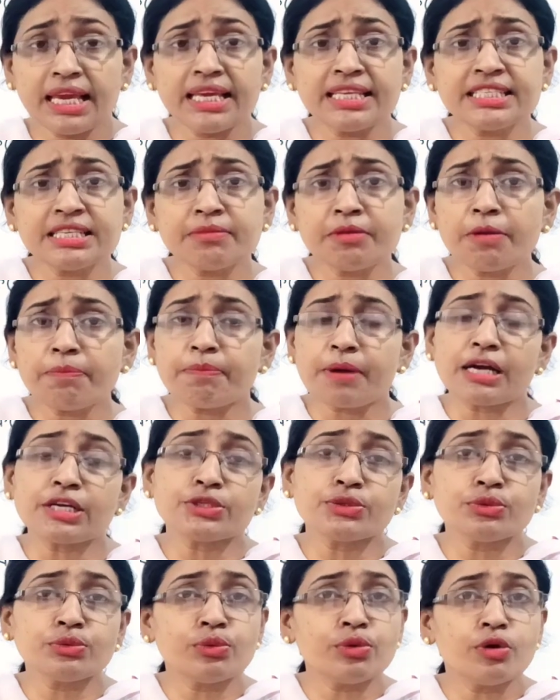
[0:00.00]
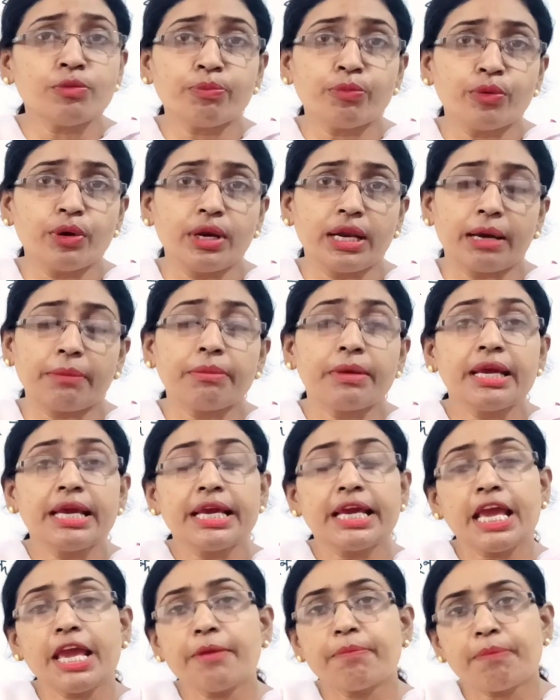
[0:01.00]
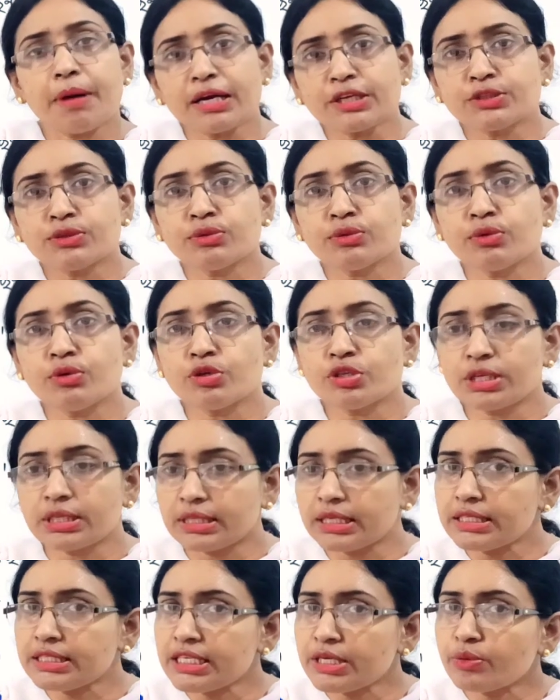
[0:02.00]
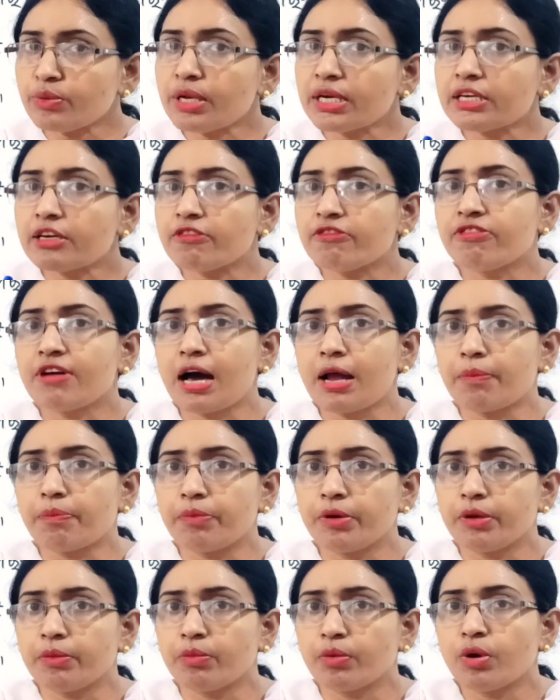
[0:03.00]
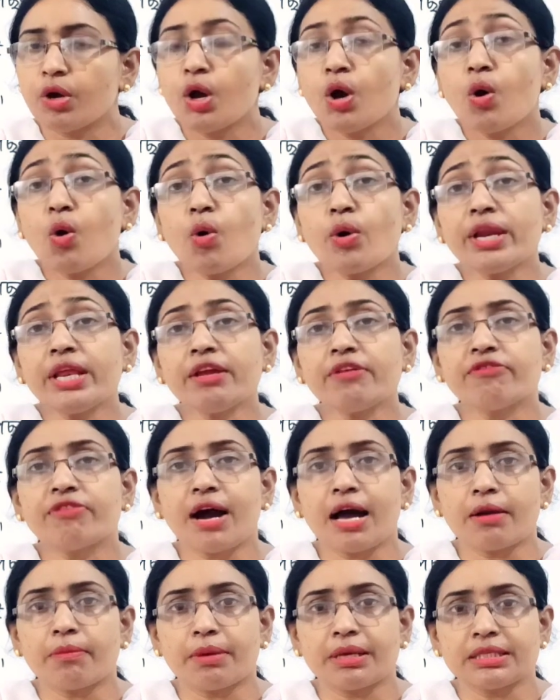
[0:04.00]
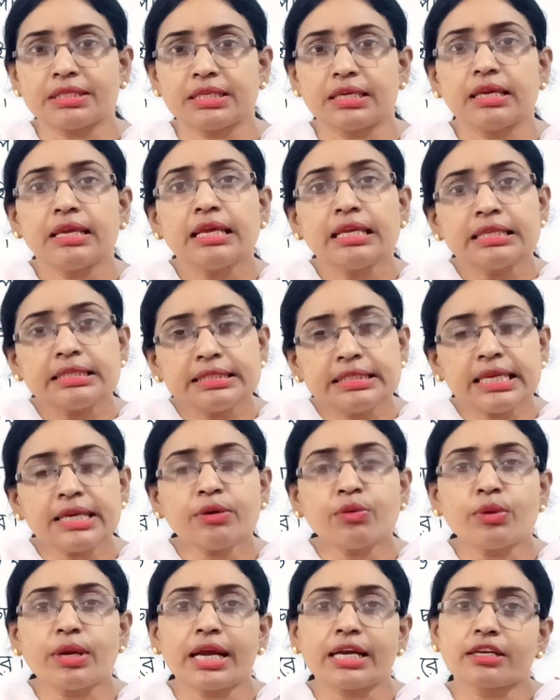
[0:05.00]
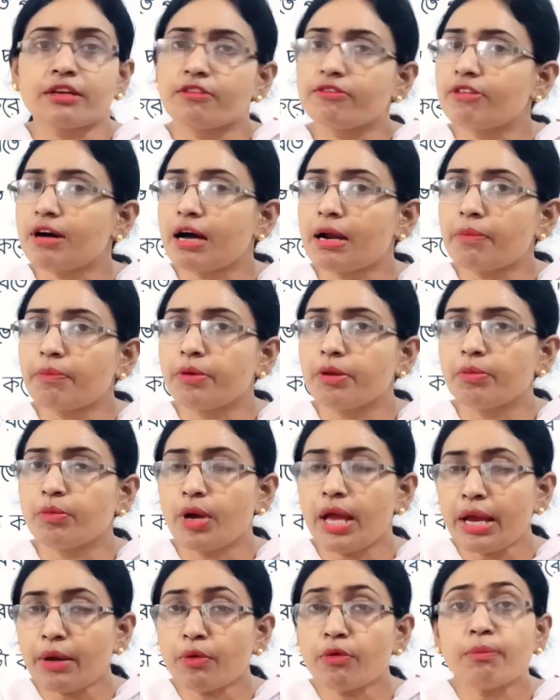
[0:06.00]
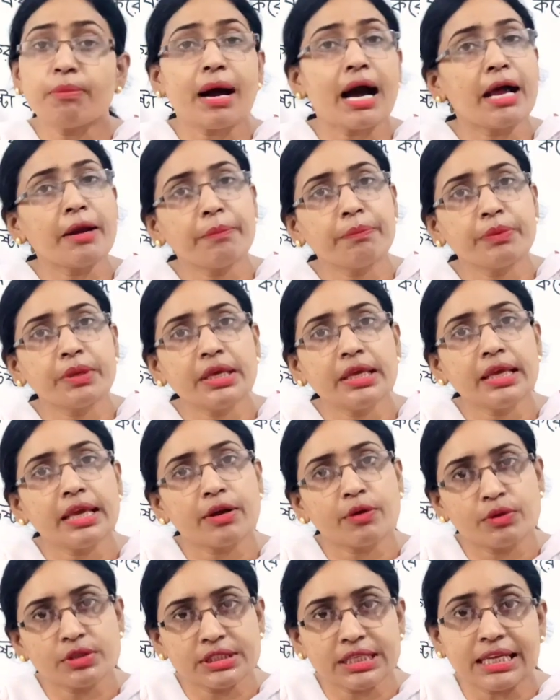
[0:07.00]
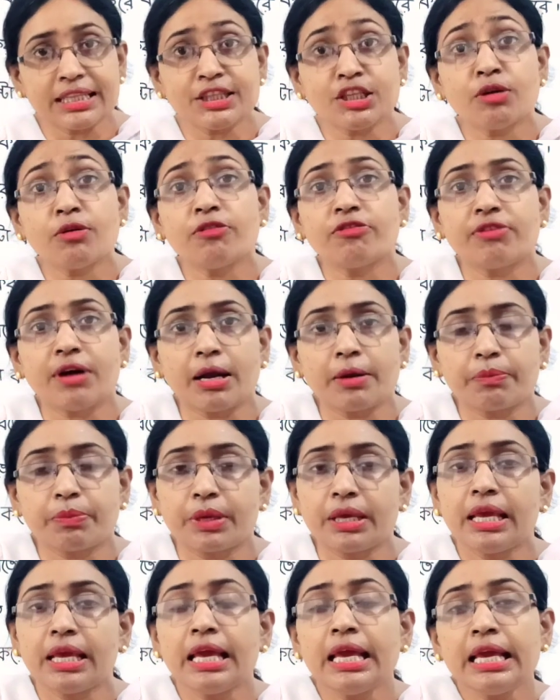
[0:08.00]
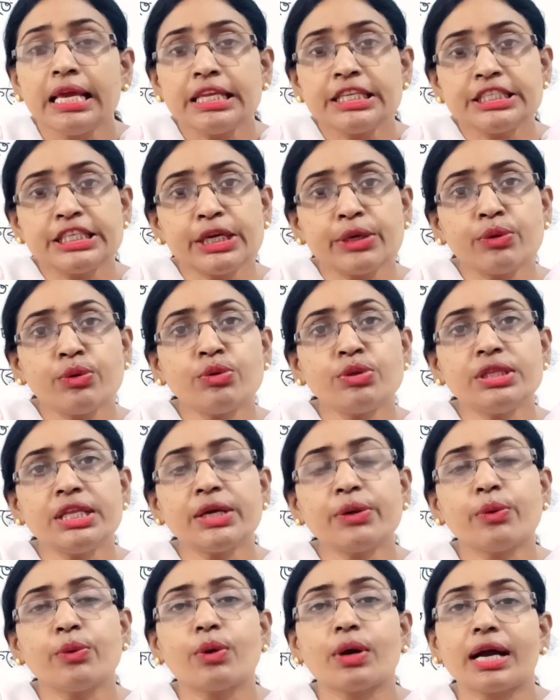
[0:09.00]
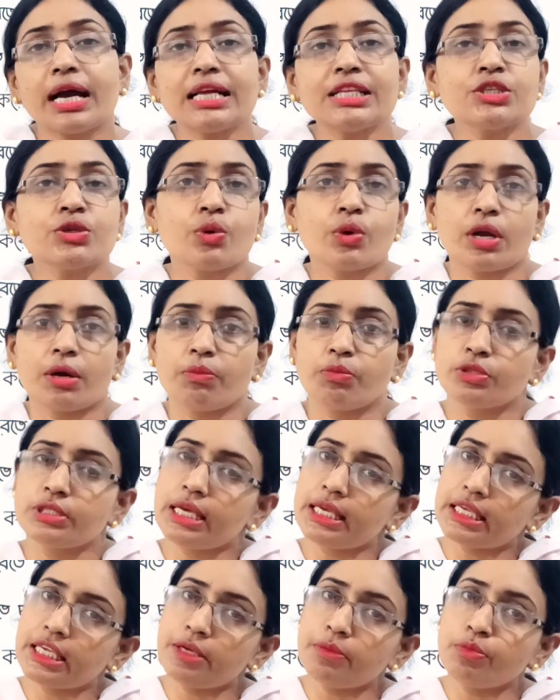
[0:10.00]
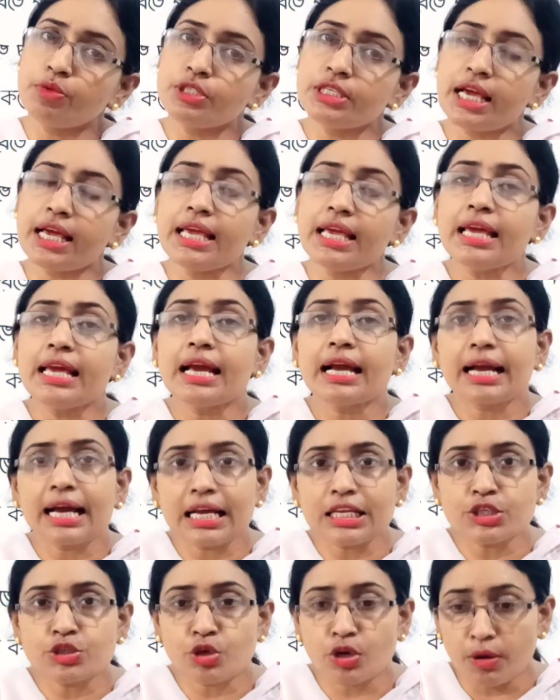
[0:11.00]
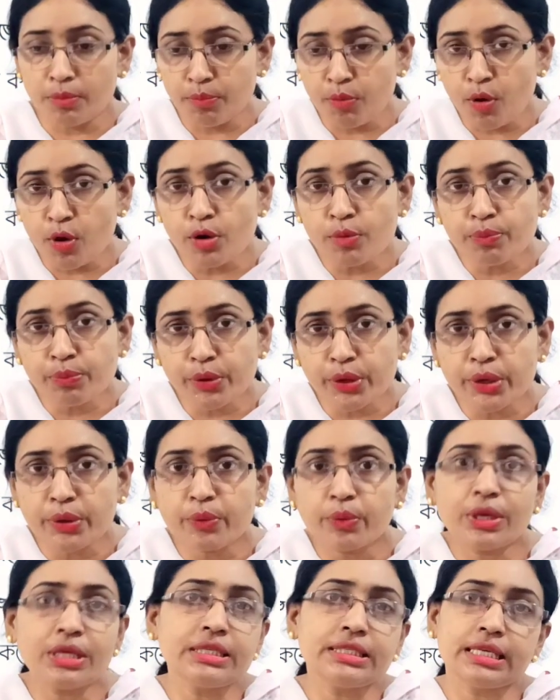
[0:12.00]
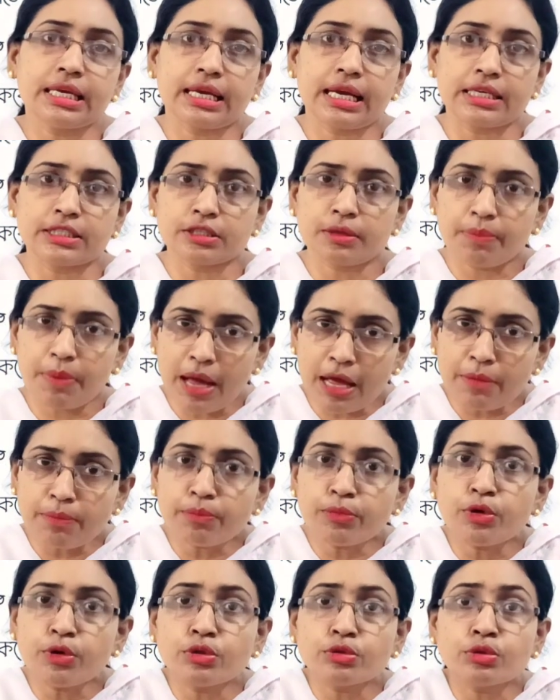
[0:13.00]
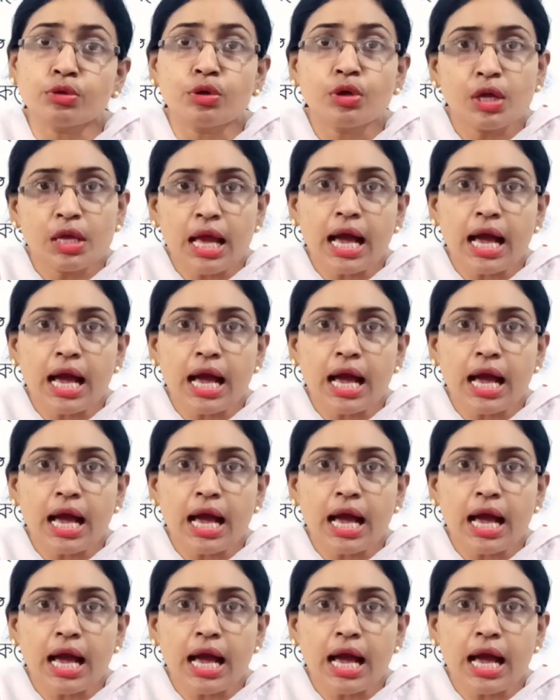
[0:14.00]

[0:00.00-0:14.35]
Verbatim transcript: এই যে আমরা পার্সনগুলো পড়লাম এই পার্সনগুলোর সাথে যে কোনো একটা ভার্ব নিব অনেক ভার্ব আছে যে কোনো একটা ভার্ব নিব এখন ভার্ব কি এখন জানতে হবে ভার্ব কি যেগুলো দিয়ে কোনো কাজ করা বোঝায় কি বোঝায় কাজ করা বল প্রয়োগ করে যে কাজ ভার্ব মূলত